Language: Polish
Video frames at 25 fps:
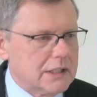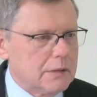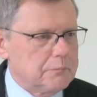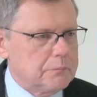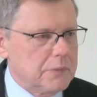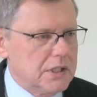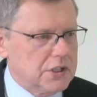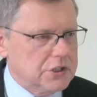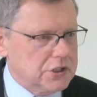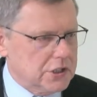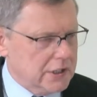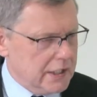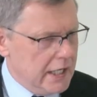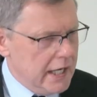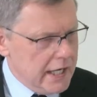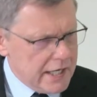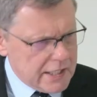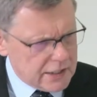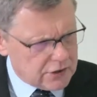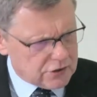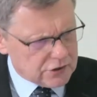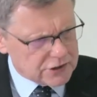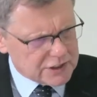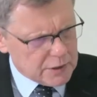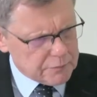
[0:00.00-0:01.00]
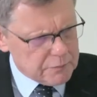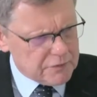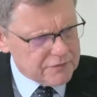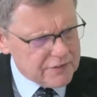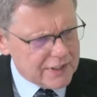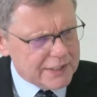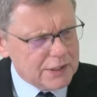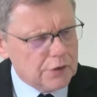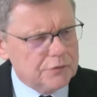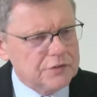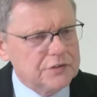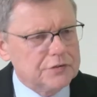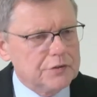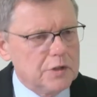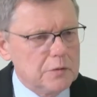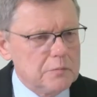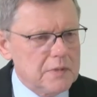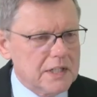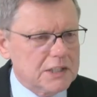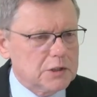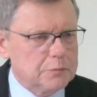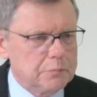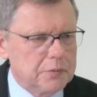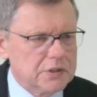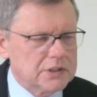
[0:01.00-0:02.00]
dla pieszych i to zapowiadał w
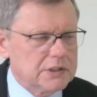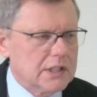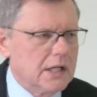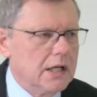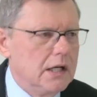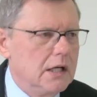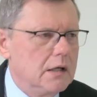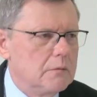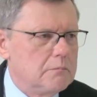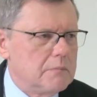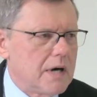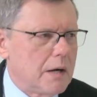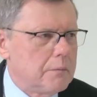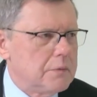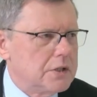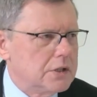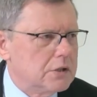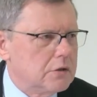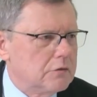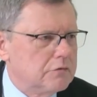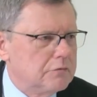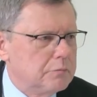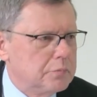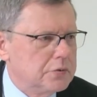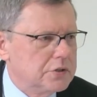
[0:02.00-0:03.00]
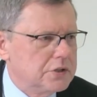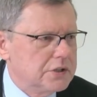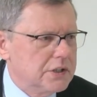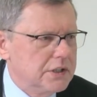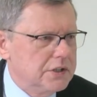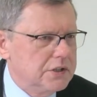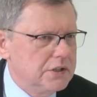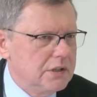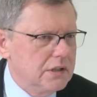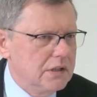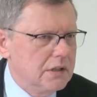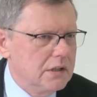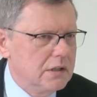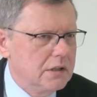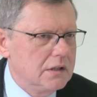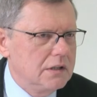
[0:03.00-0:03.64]
swoim ekspoze. Mamy to w budżecie?